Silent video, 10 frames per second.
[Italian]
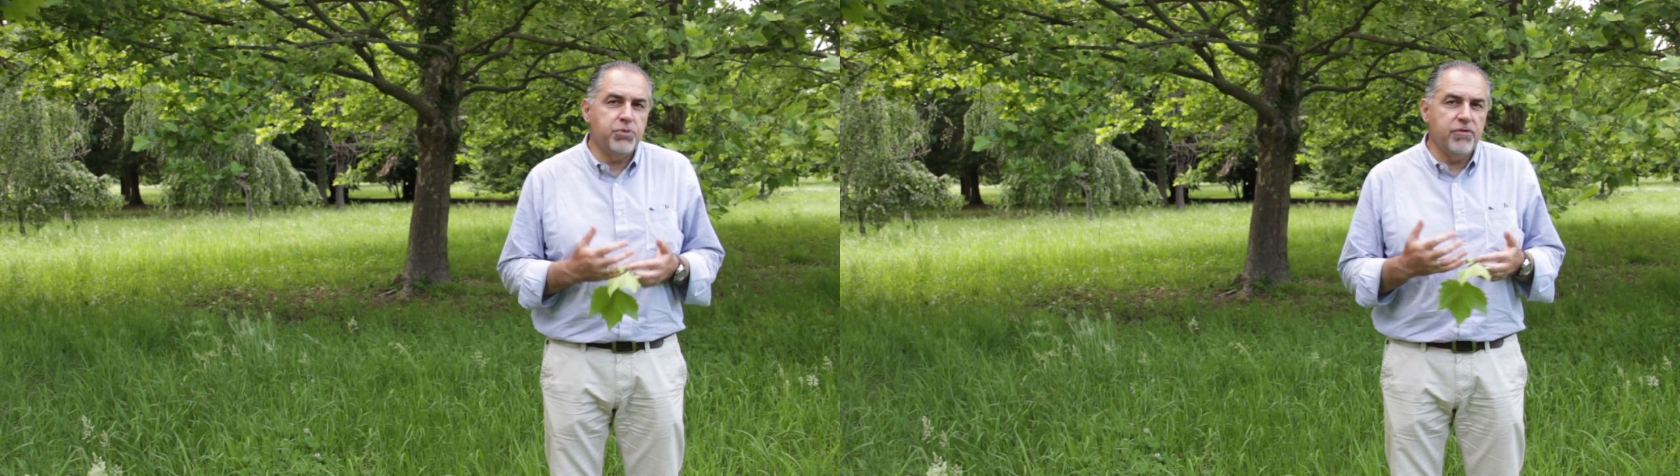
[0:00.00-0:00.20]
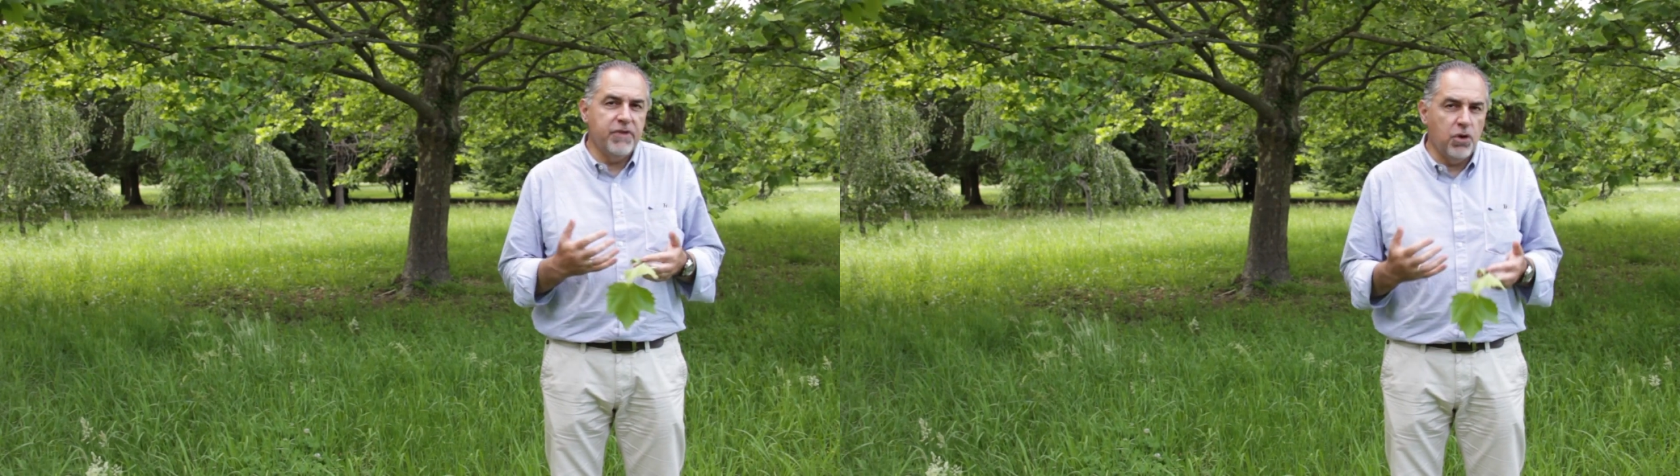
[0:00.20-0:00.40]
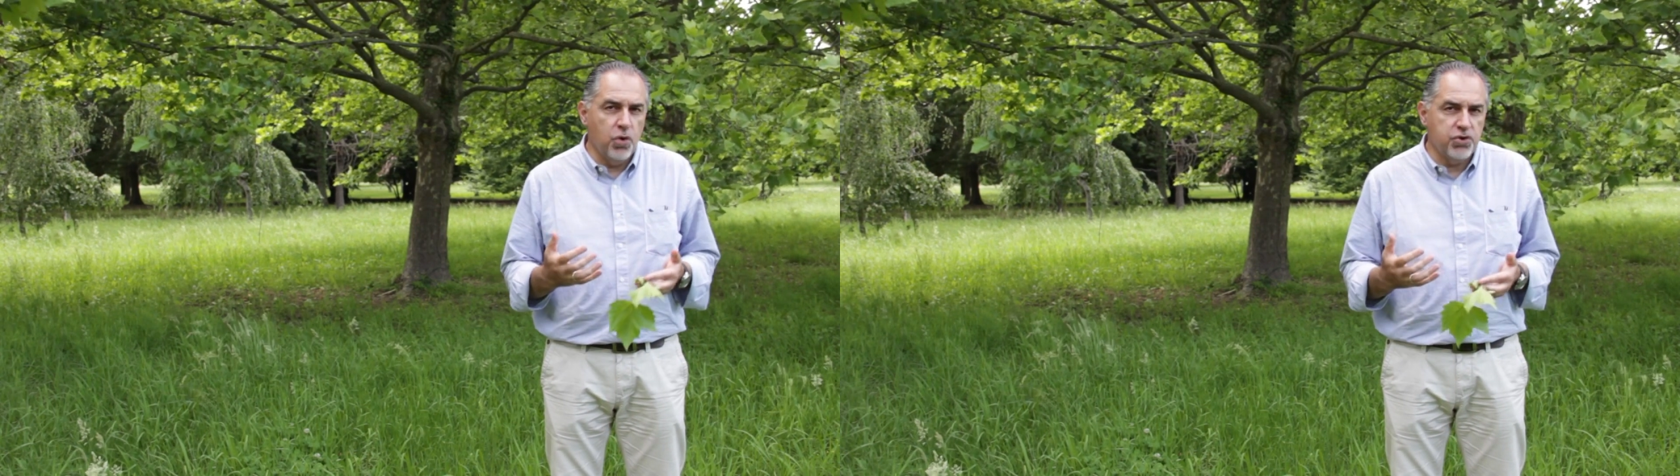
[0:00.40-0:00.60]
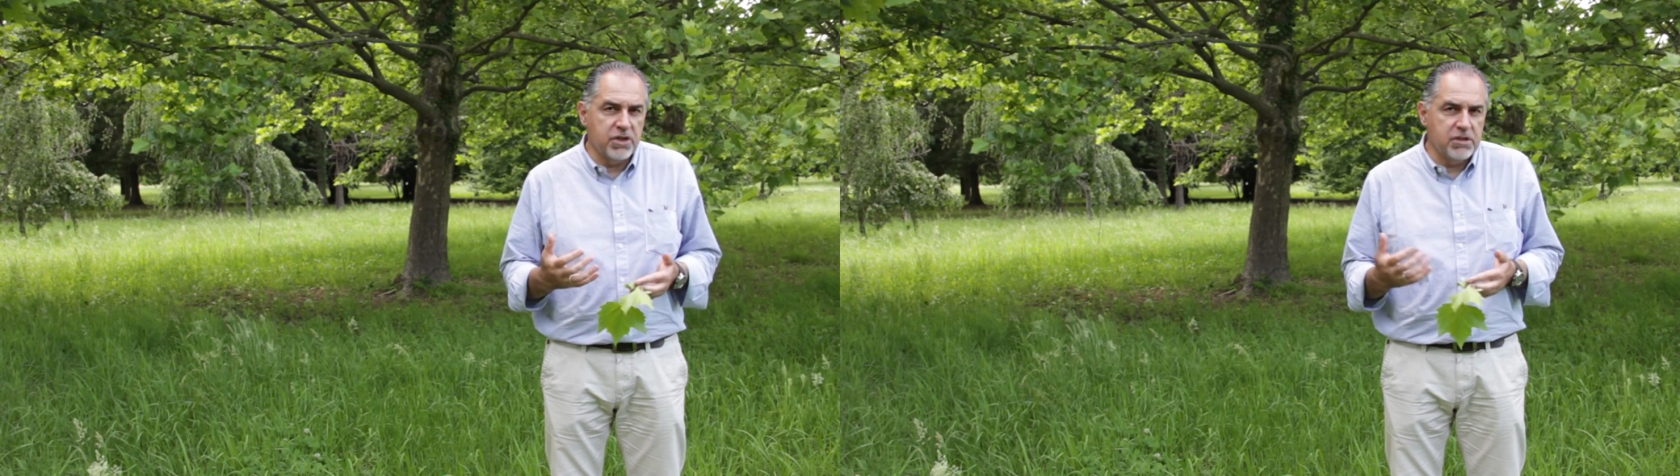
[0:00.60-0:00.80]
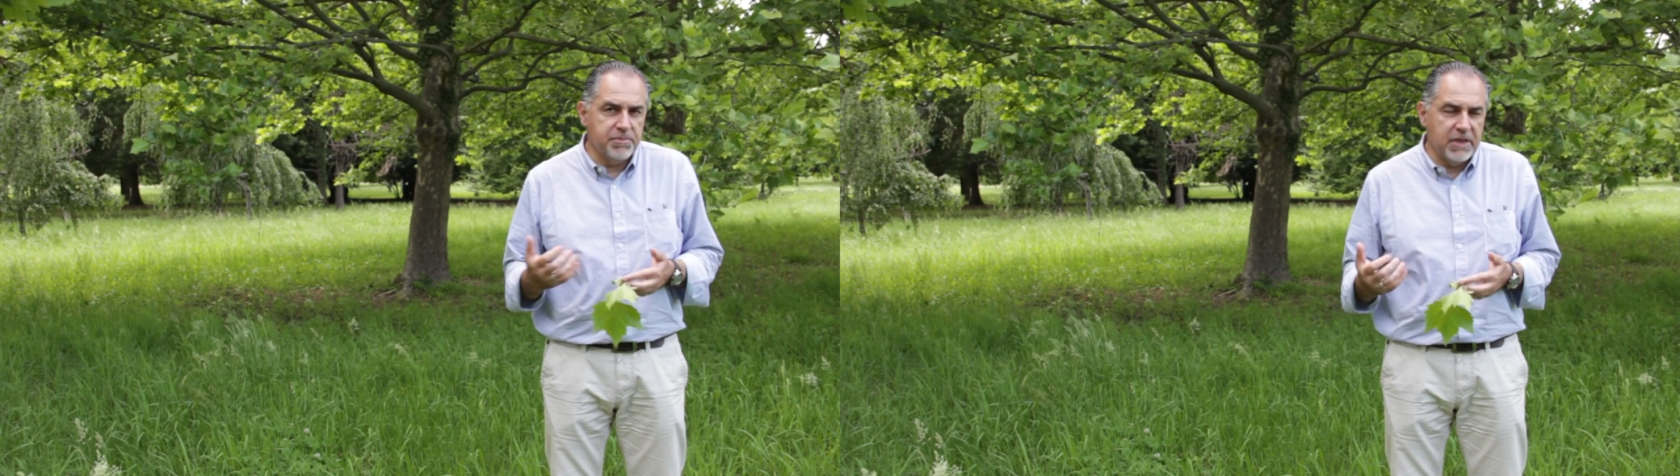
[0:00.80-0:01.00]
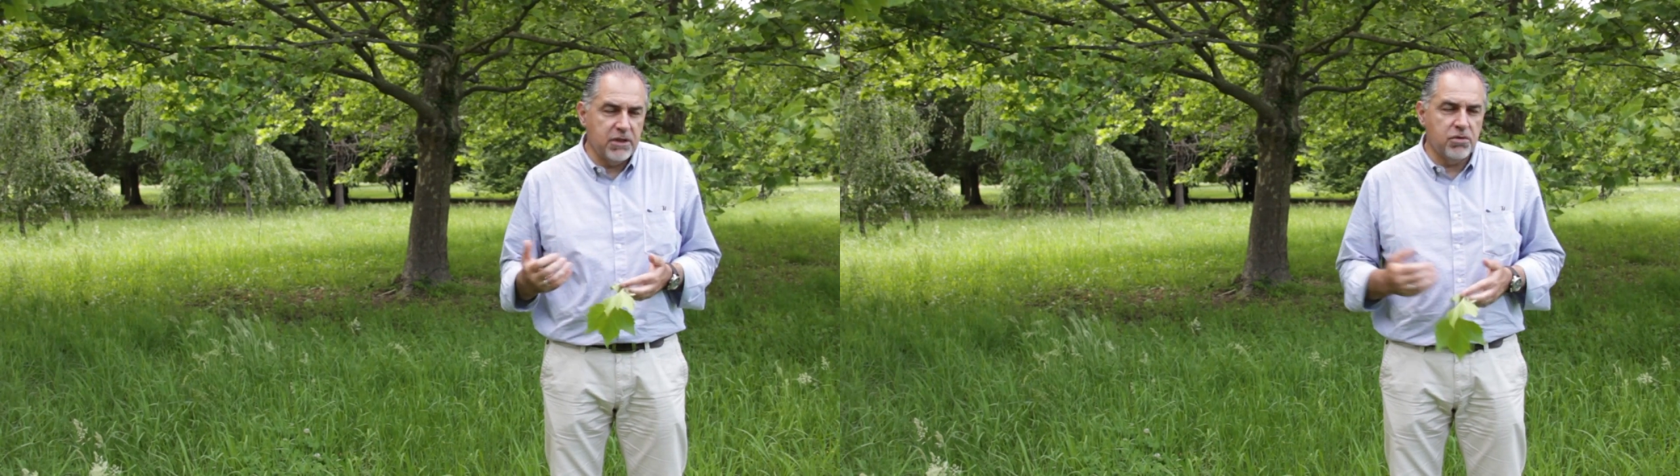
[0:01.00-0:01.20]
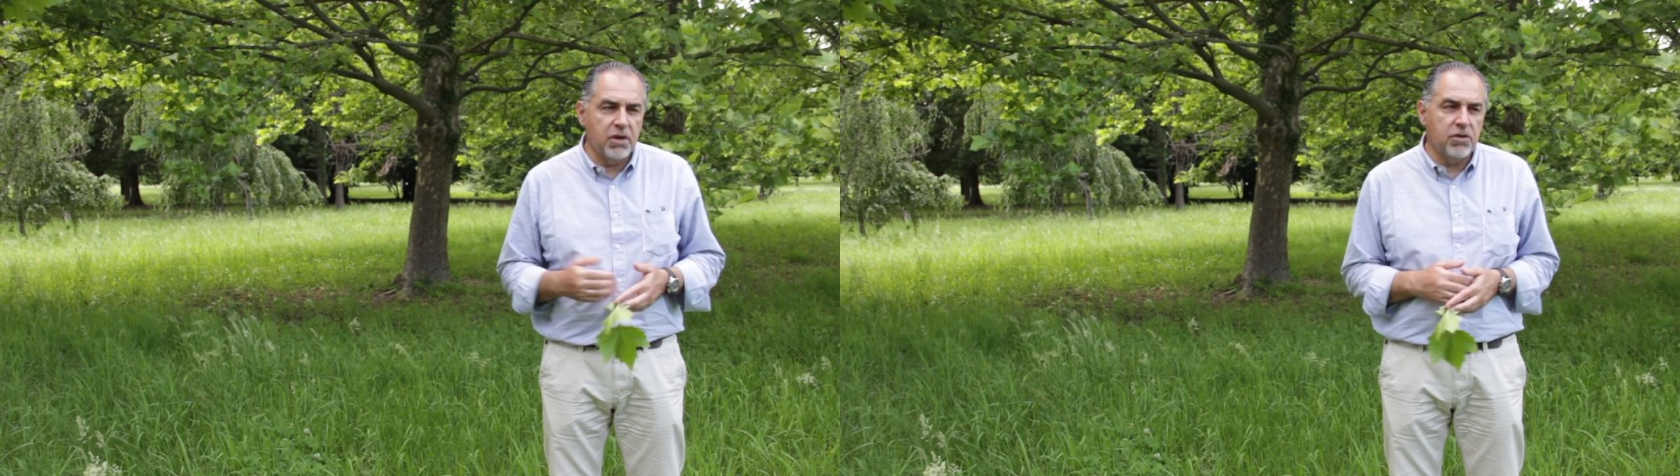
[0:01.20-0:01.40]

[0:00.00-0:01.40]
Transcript: più veloce rispetto